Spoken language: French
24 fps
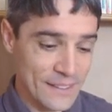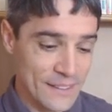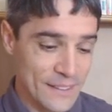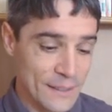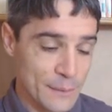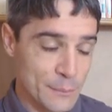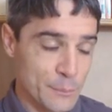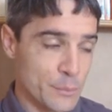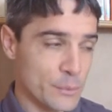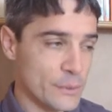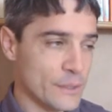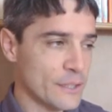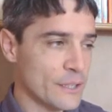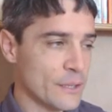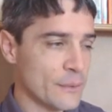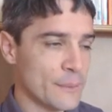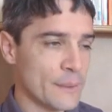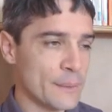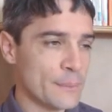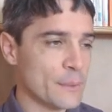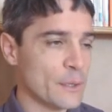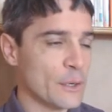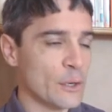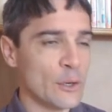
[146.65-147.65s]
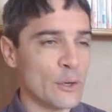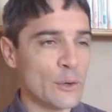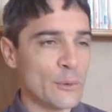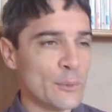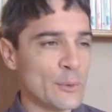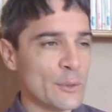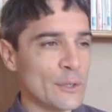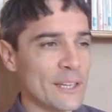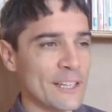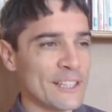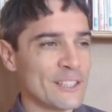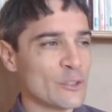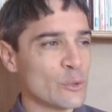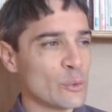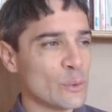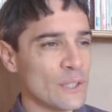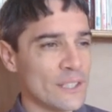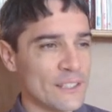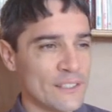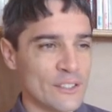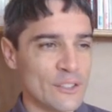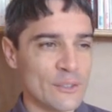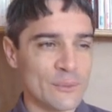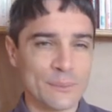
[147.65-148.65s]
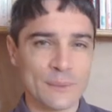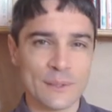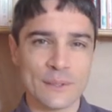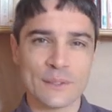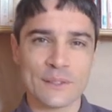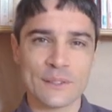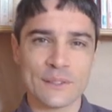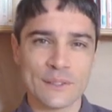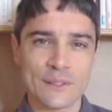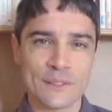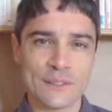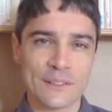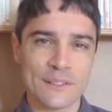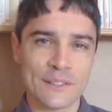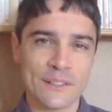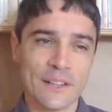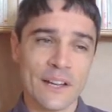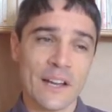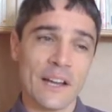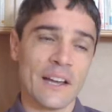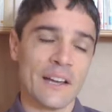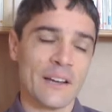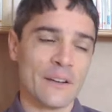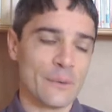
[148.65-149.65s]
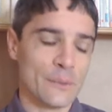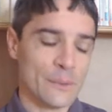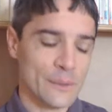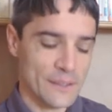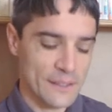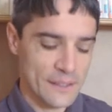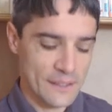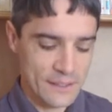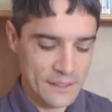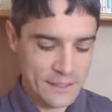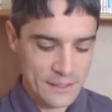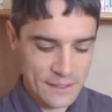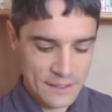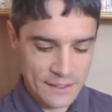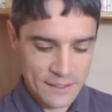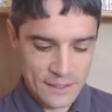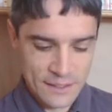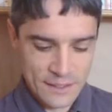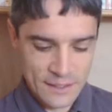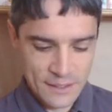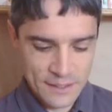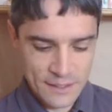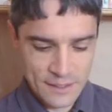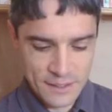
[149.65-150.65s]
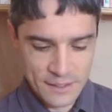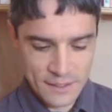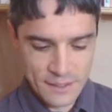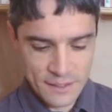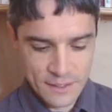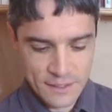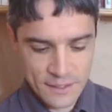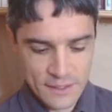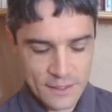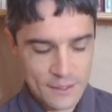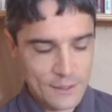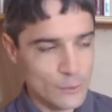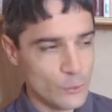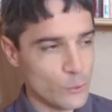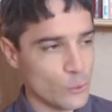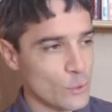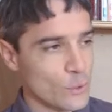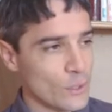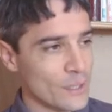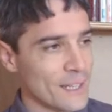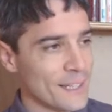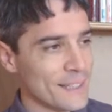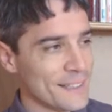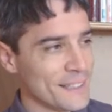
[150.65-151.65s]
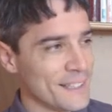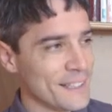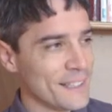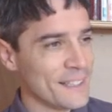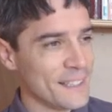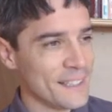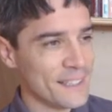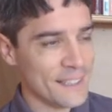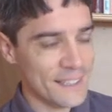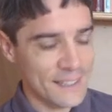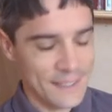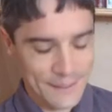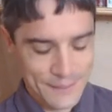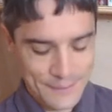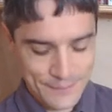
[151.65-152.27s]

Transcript: Et puis quand même commune à tous les hommes. Ah oui. Donc la dignité.